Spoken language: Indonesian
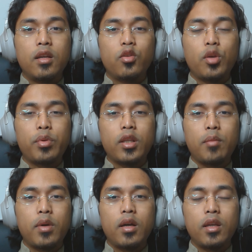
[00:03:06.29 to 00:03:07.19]
itu yang
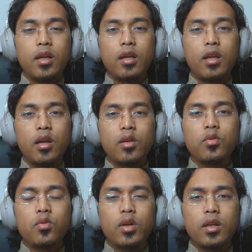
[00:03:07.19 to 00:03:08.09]
pertama ya yang
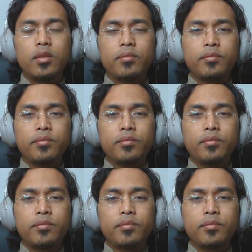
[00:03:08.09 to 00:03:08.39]
kedua